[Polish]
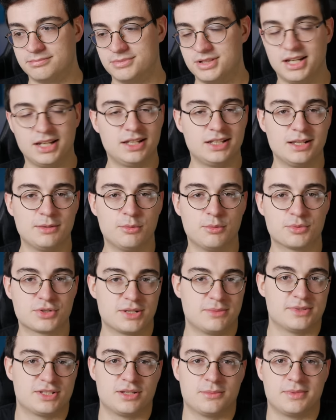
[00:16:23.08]
dzięki temu
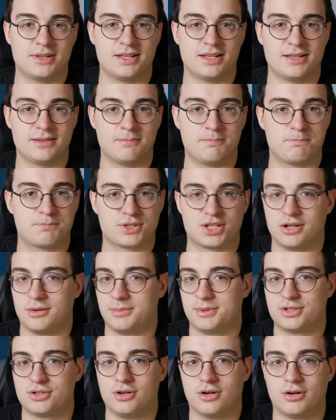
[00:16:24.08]
możemy sobie
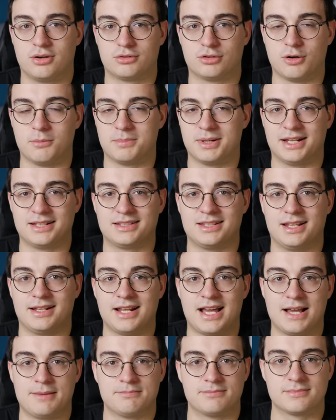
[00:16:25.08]
przerobić go kompletnie
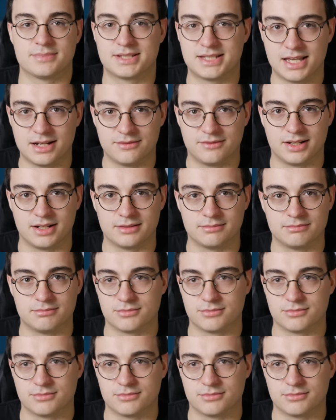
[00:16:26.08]
na serwer.